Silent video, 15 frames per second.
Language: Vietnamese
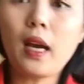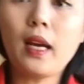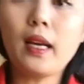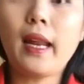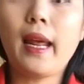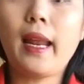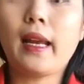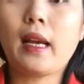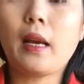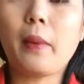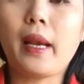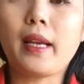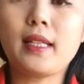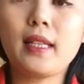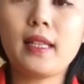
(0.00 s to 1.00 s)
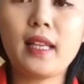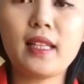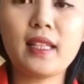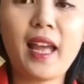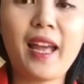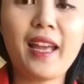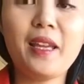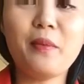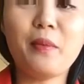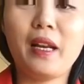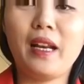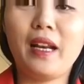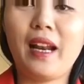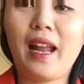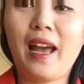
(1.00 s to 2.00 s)
tới đây là các bạn sẽ thấy
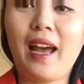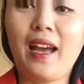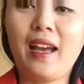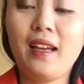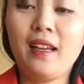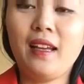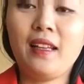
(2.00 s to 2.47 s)
mình là